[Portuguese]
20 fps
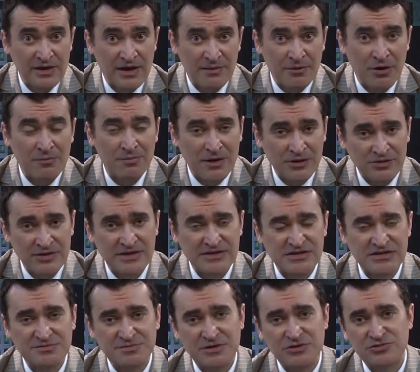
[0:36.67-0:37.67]
a maior parte
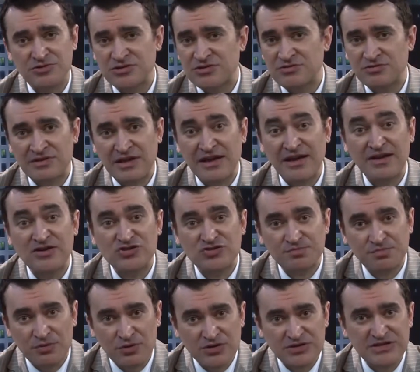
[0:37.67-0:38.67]
dessas pessoas não tem
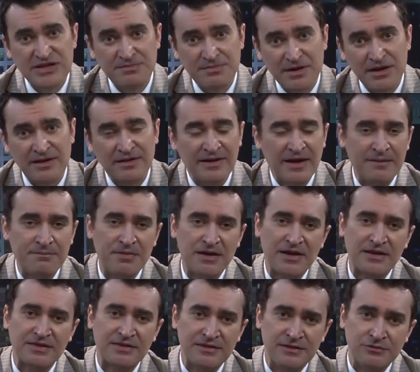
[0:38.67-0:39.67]
resposta para dar
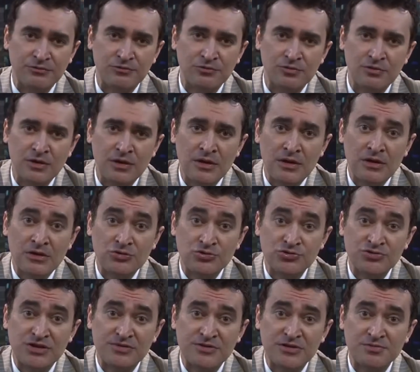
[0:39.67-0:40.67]
para tanto.
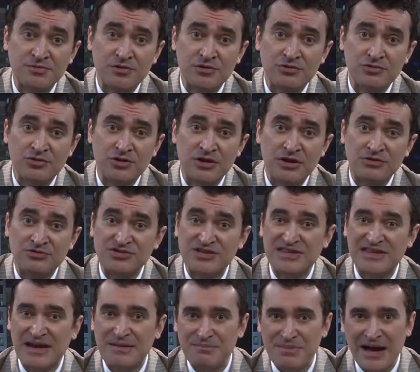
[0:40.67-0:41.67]
Justamente porque o direito
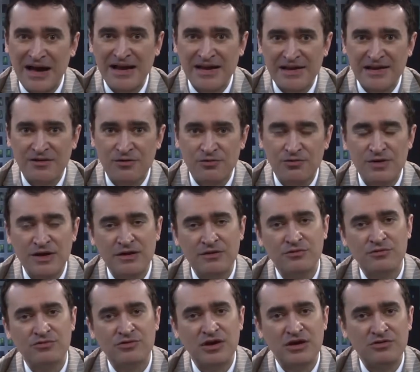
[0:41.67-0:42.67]
se trabalha com
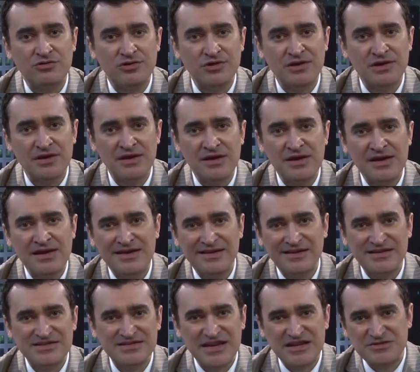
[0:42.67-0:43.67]
ele no dia a dia,
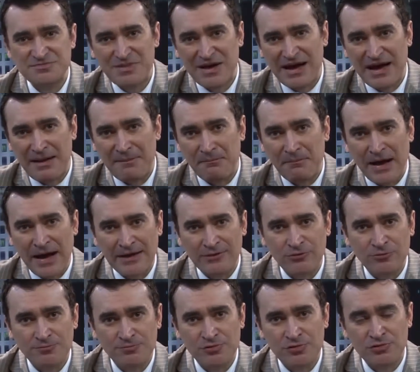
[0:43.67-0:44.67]
ele está
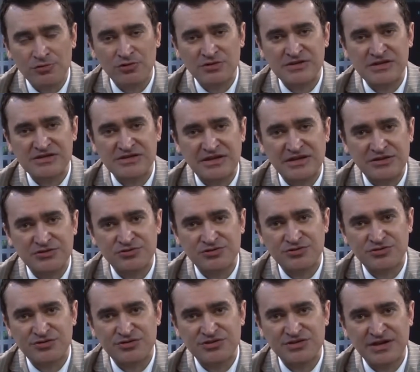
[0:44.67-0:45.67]
esparramado por todas as
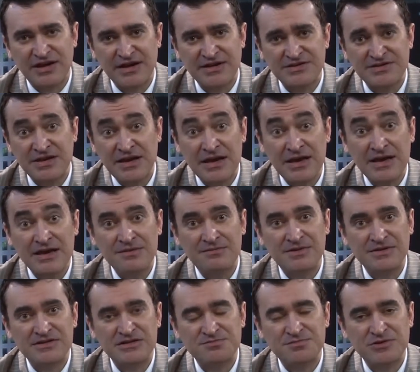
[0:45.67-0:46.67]
relações sociais,
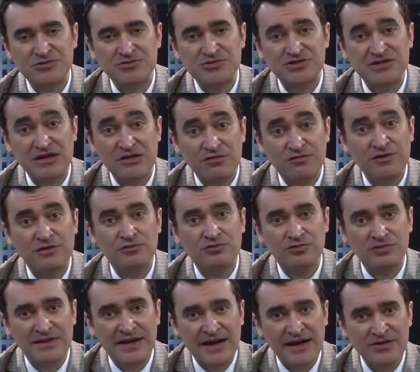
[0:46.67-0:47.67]
mas as pessoas têm
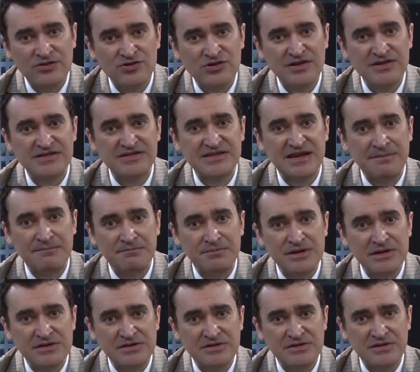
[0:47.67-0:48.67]
dificuldade em
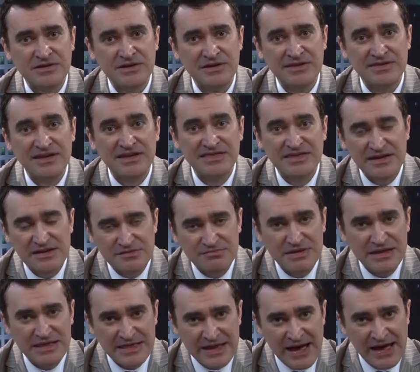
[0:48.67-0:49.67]
saber
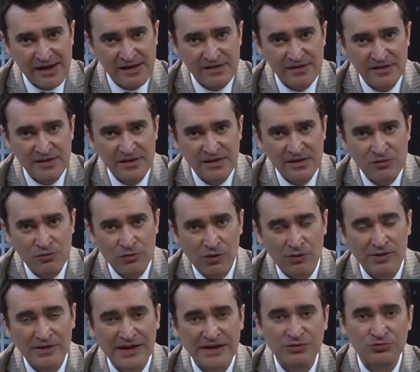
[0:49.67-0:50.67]
determinar
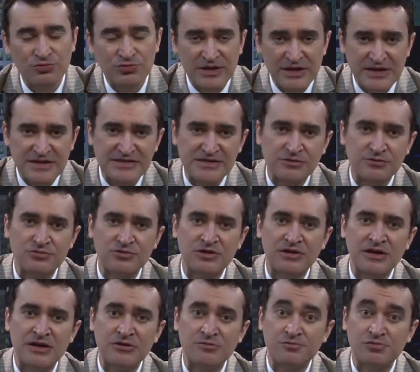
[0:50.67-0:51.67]
qual a natureza do
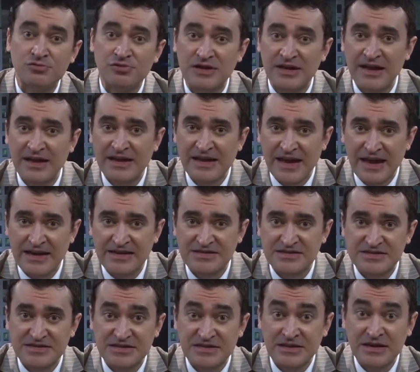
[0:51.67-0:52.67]
direito, por que ele é
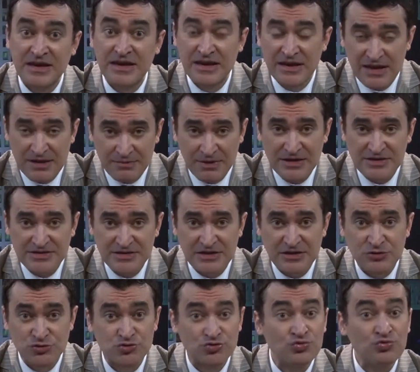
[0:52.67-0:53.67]
assim e, mais
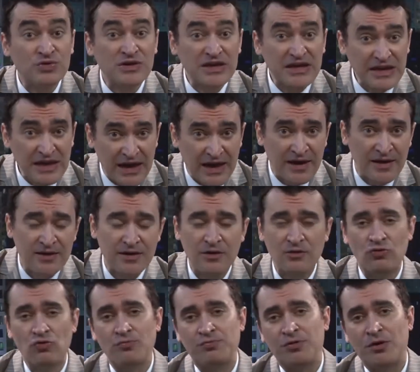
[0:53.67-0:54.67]
que isso, o que é
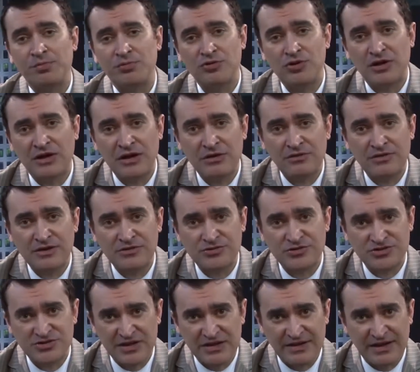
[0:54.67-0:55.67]
o próprio direito nas
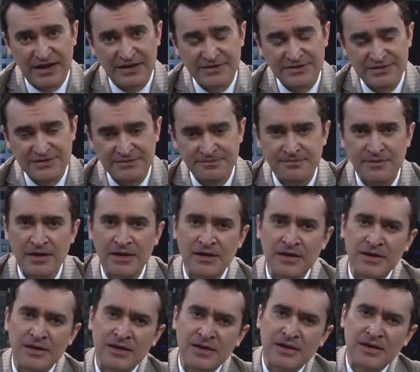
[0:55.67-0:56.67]
sociedades.
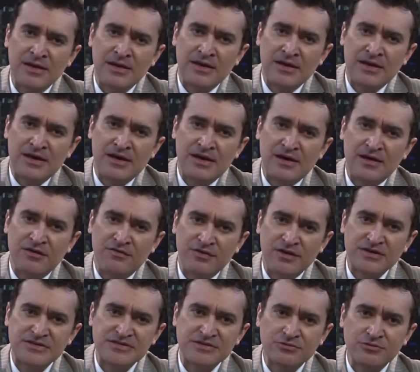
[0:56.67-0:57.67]
A
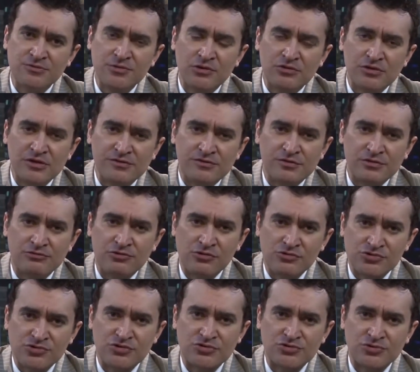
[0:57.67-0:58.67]
reflexão do meu livro
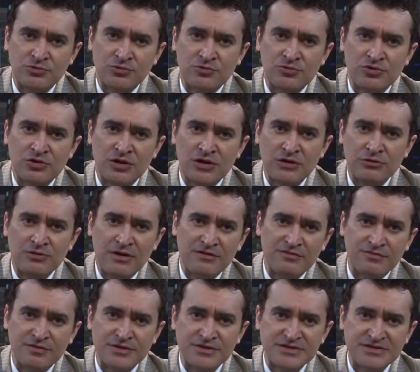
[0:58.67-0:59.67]
Introdução ao Estudo do Direito
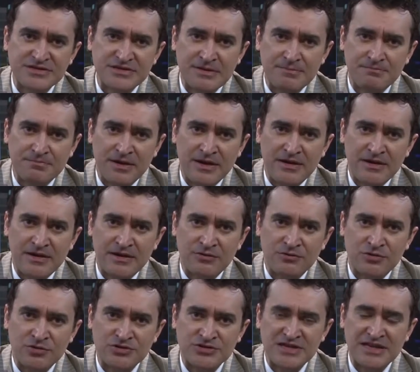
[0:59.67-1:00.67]
avança para que
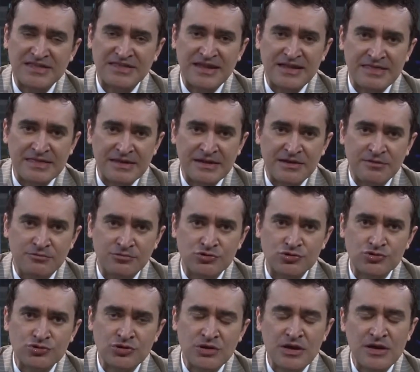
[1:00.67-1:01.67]
nós
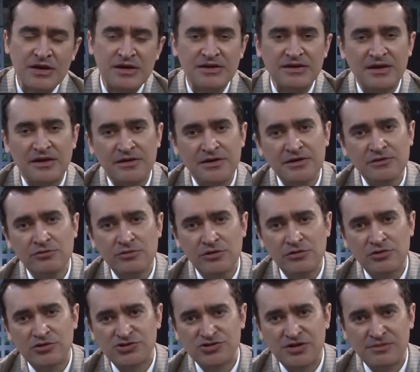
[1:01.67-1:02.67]
entendamos que aquilo
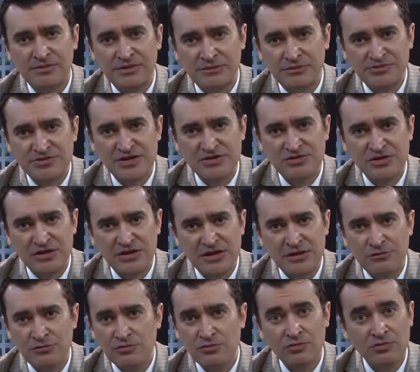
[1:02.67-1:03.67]
que nós chamamos de
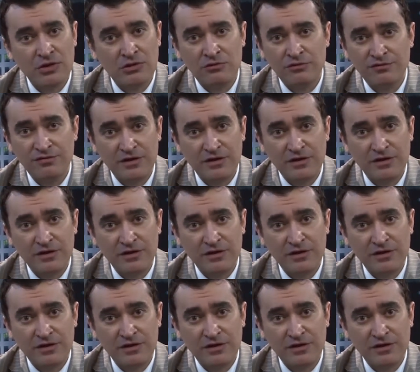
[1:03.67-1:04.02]
direito não é um